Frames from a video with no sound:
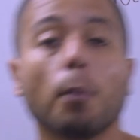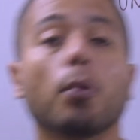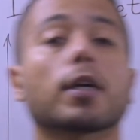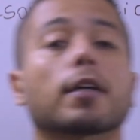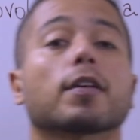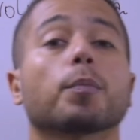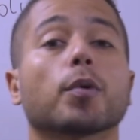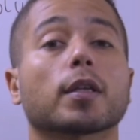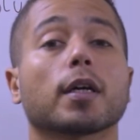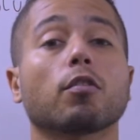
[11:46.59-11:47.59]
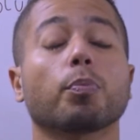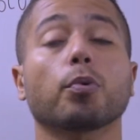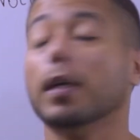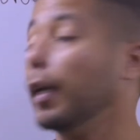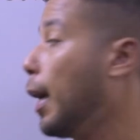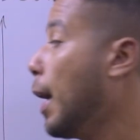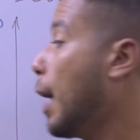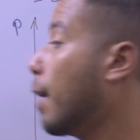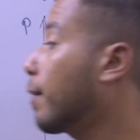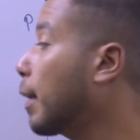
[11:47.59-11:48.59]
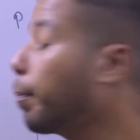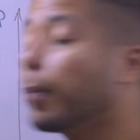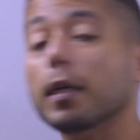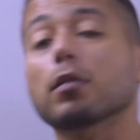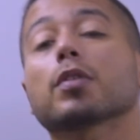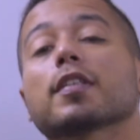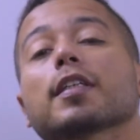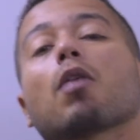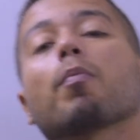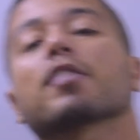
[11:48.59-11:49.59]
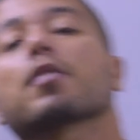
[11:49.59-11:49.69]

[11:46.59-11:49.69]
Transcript: Por que isso é importante? Porque é sabendo se é uma